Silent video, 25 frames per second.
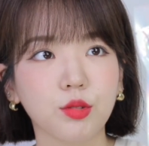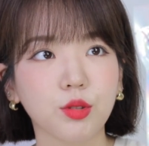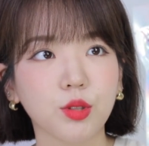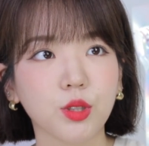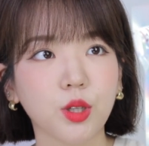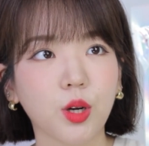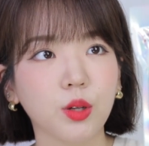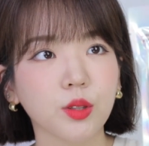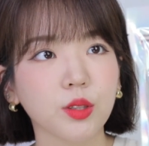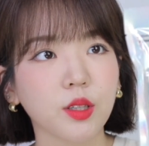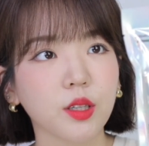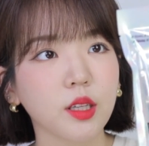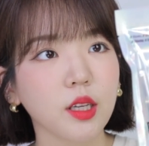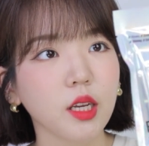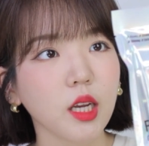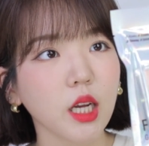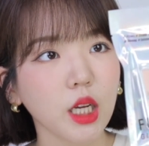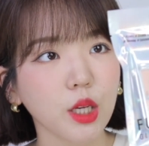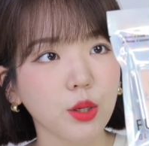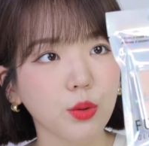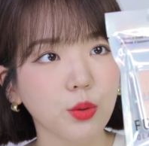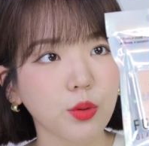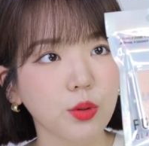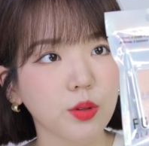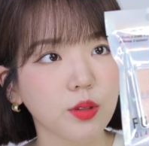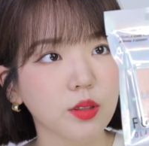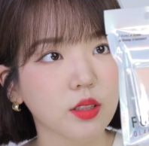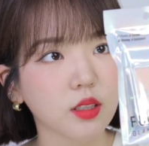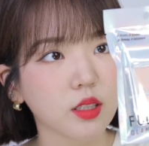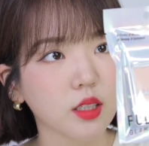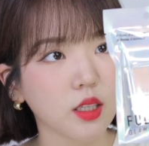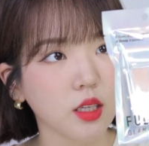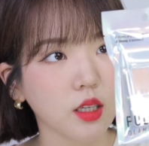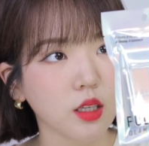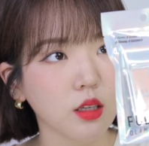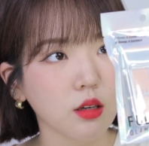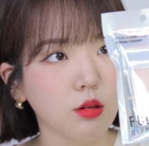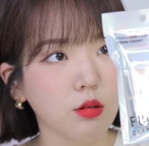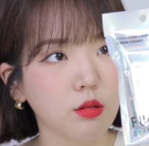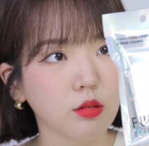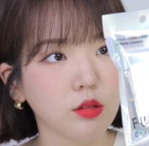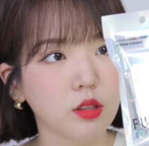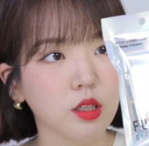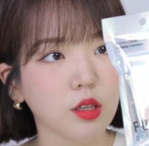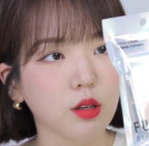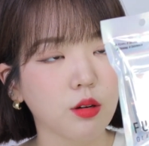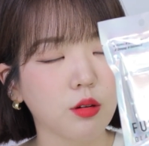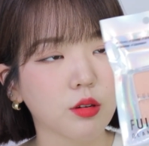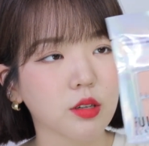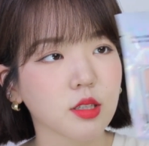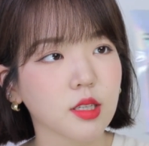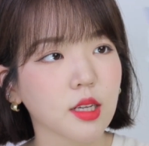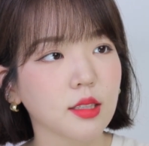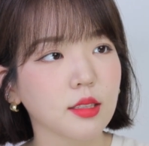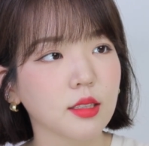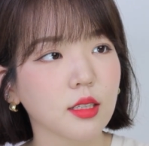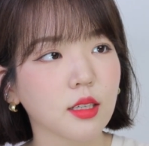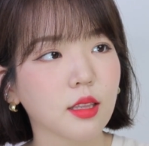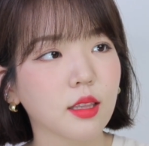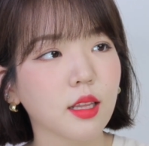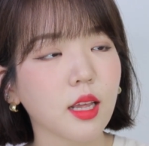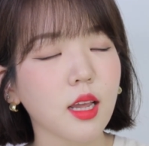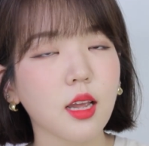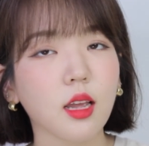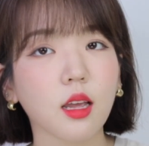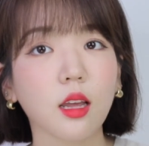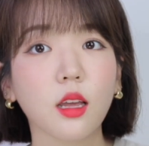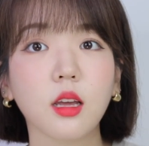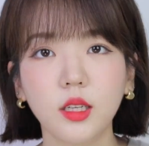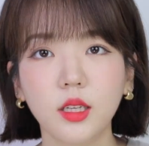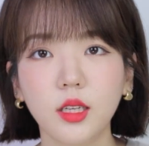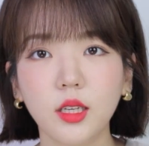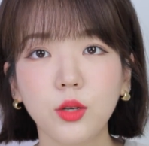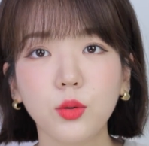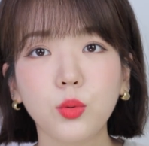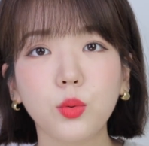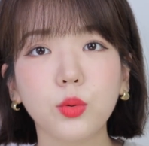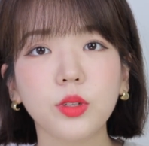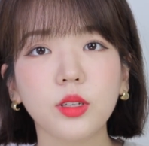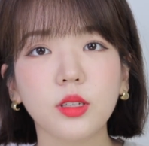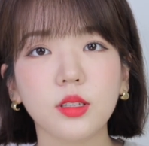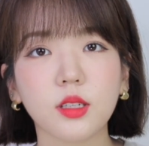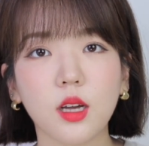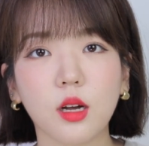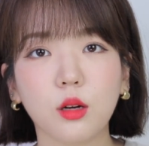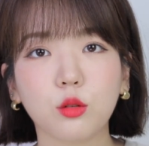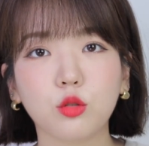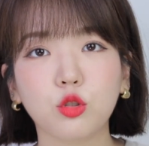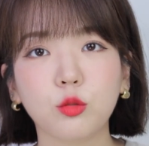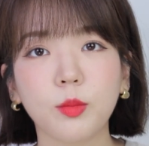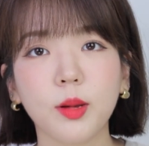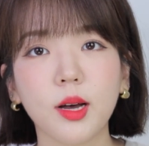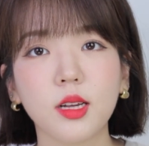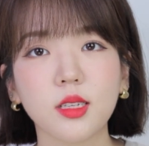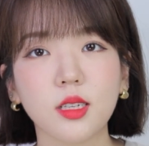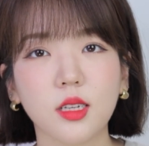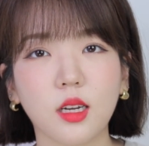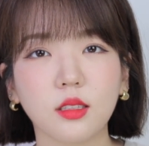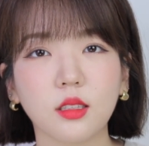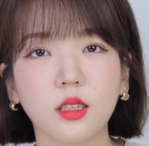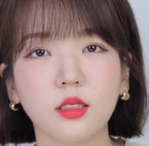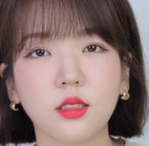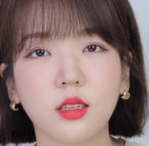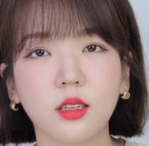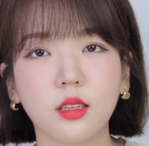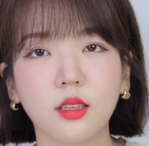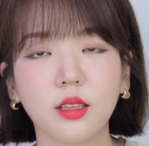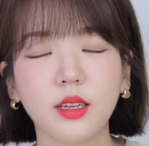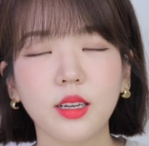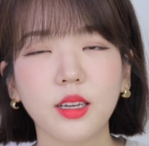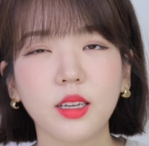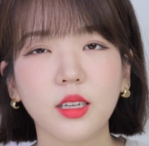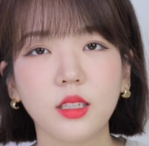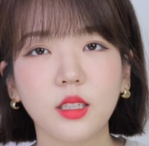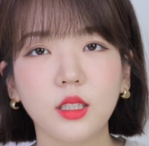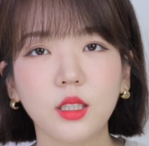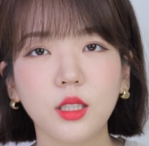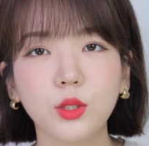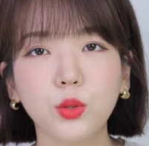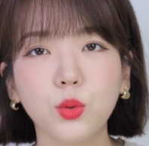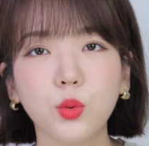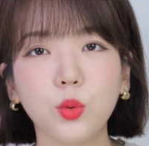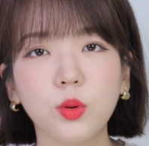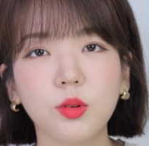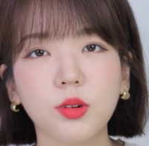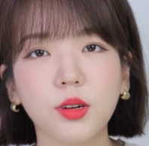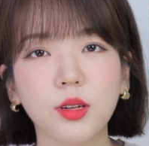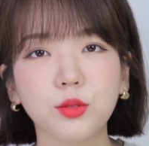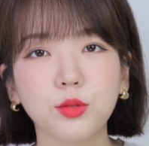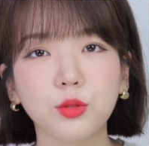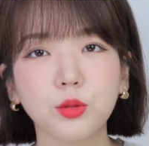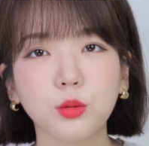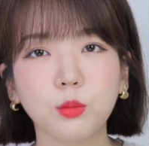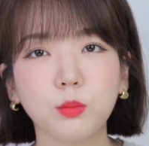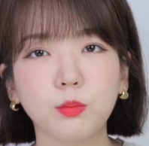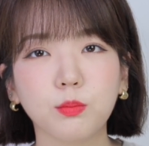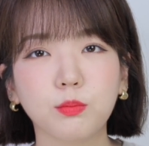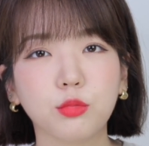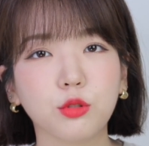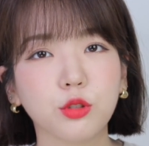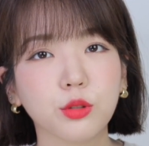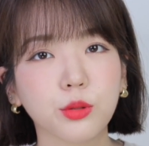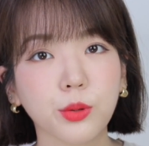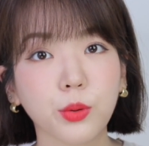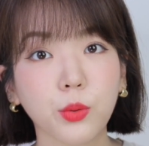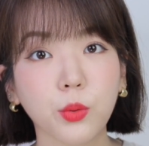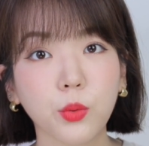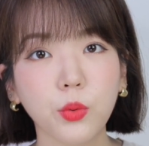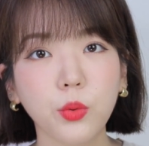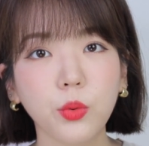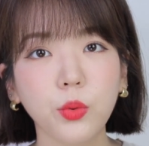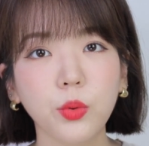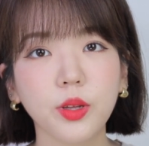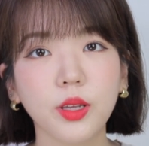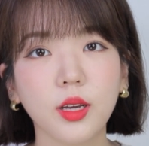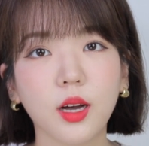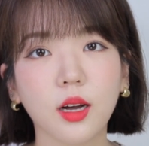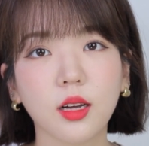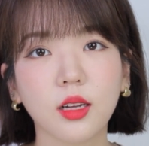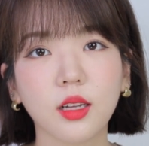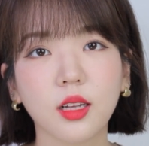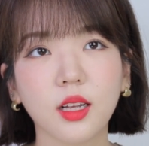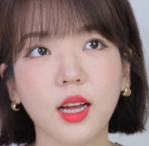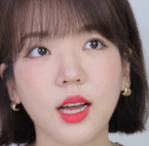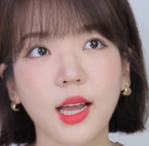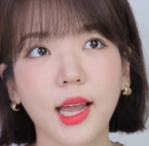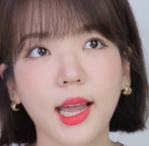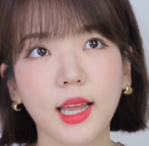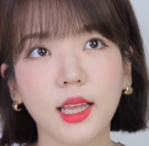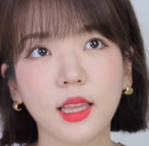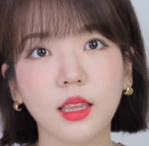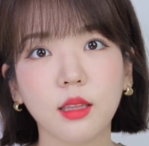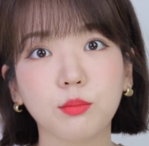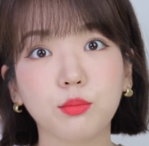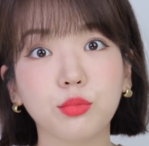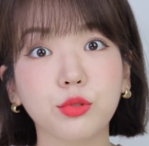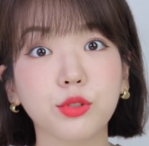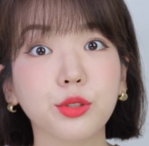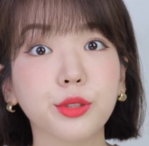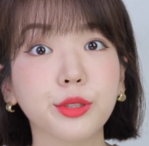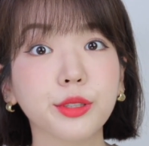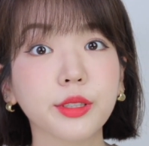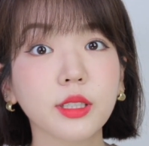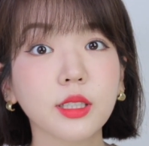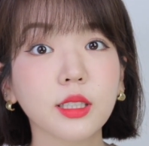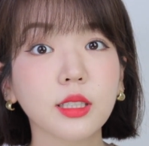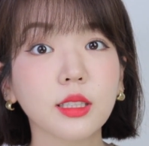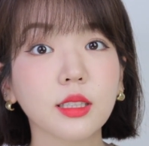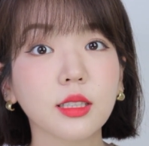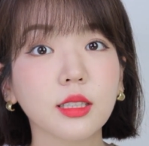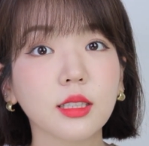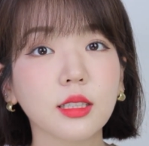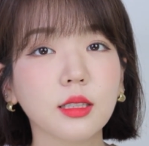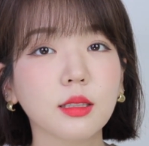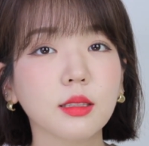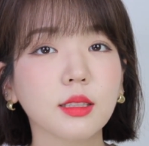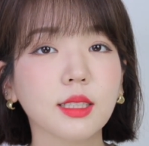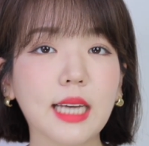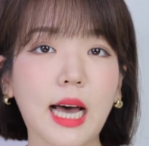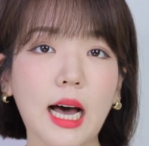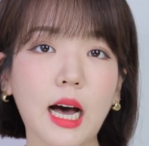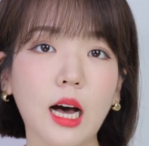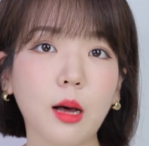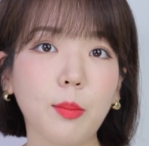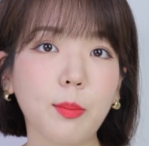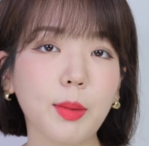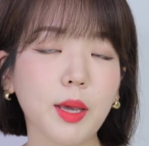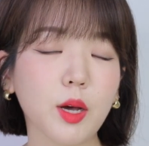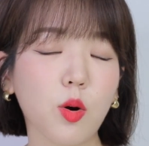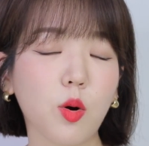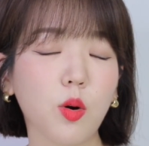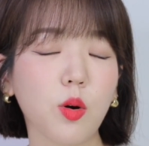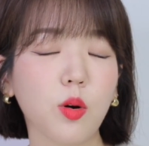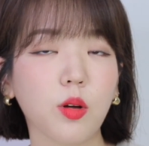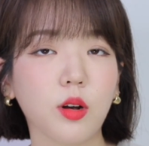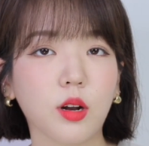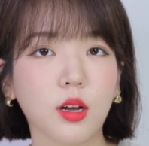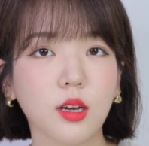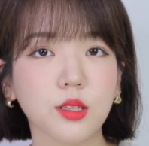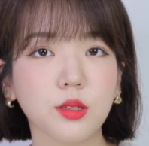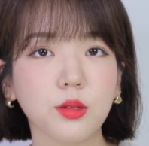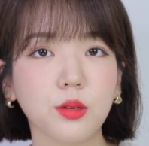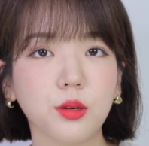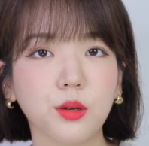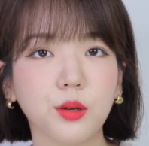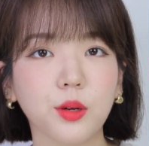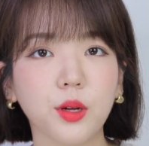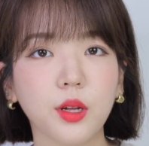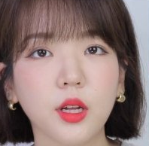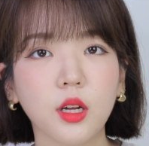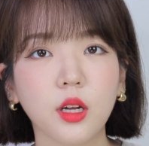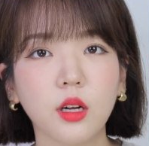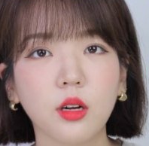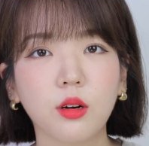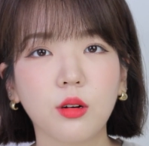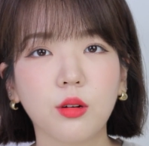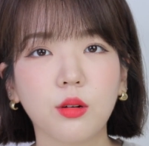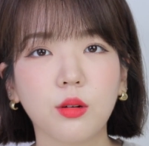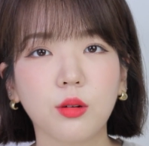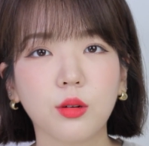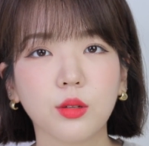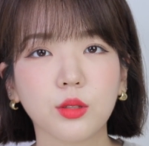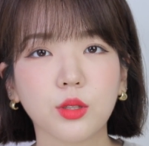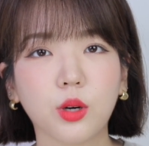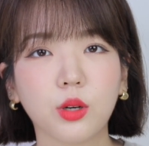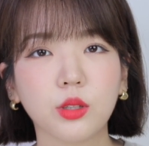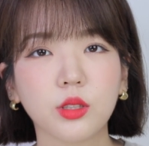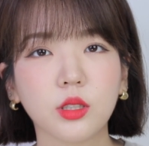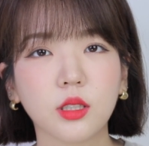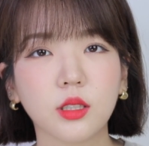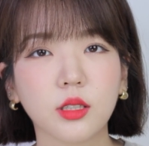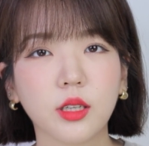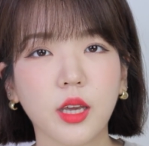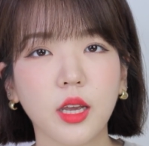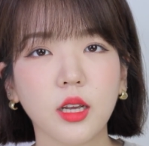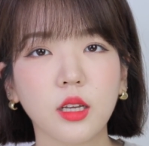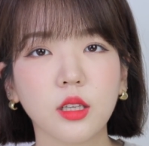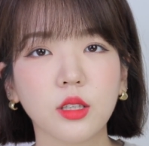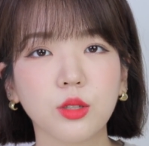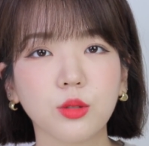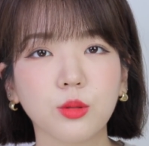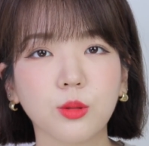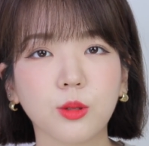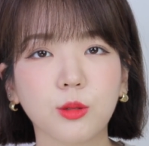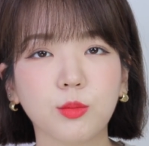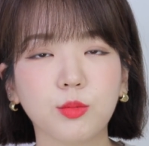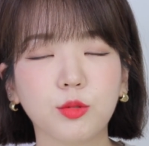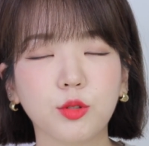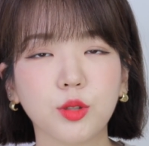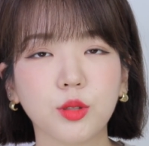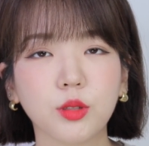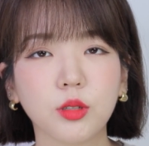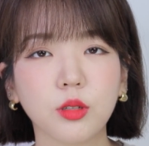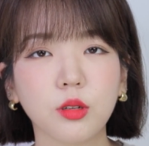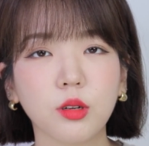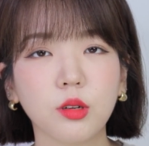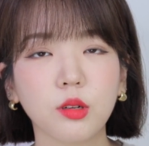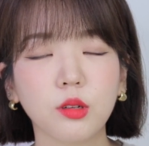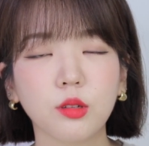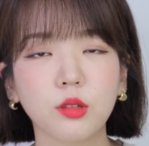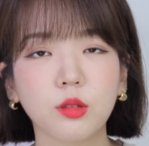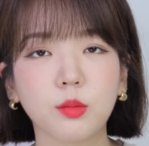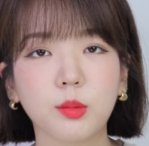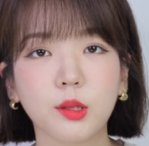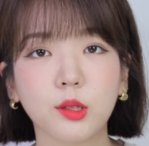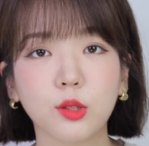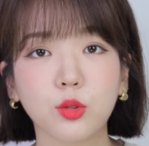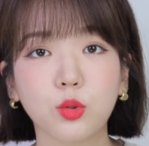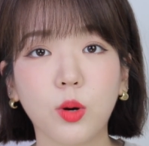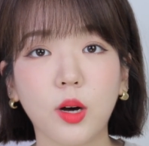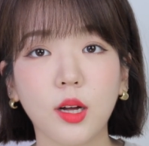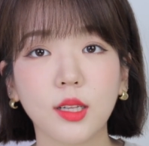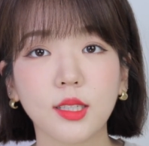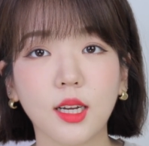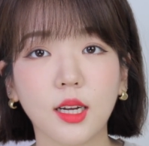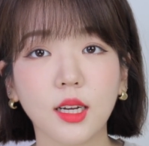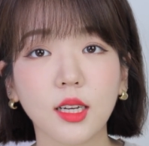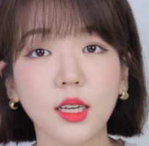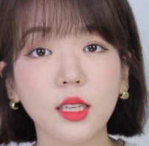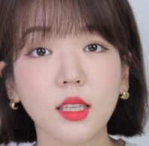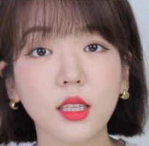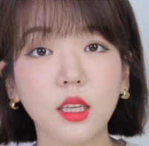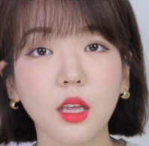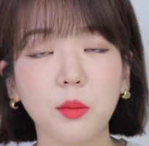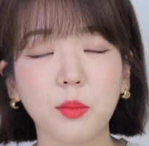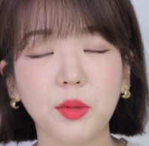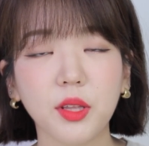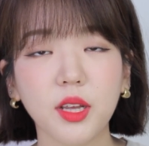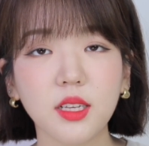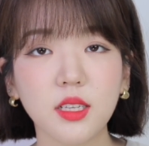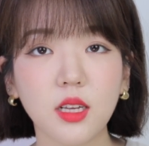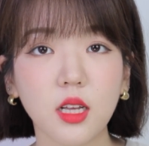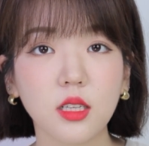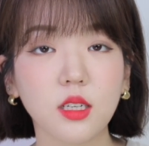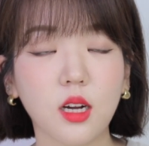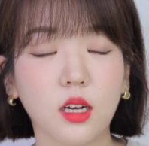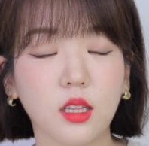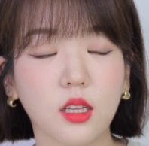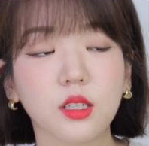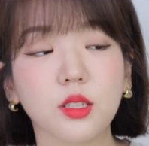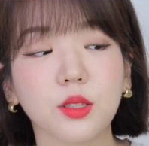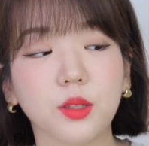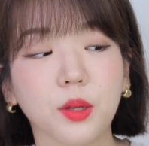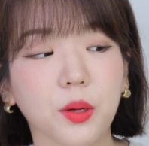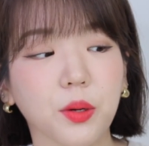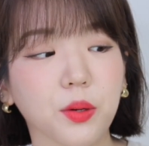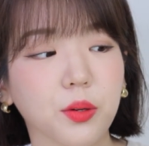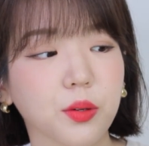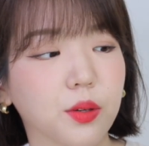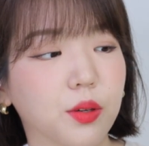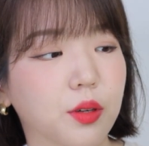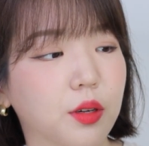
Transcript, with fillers: 저는 1호 디어 디어를 샀는데 2호는 제가 구매하지 않았는데 2호가 좀 붉고 약간 붉은 장미 컬러라서 어, 저는 개인적으로 붉은 컬러를 별로 좋아하지 않기 때문에 사지 않았어요.